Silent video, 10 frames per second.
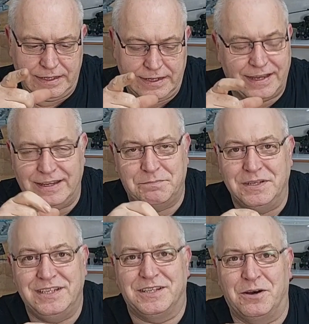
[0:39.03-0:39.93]
Nein, ich
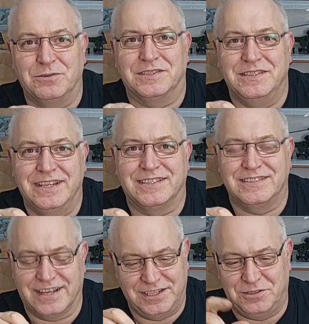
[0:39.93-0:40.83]
bin nicht draußen. Jetzt
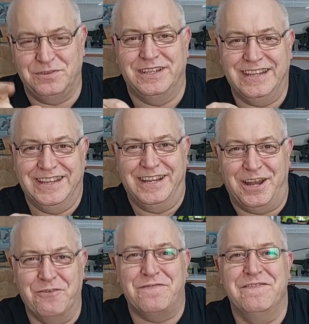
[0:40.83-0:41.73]
nackig durch die Gegend
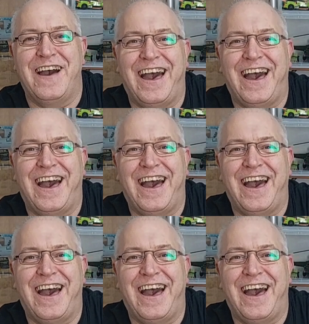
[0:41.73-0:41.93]
laufen.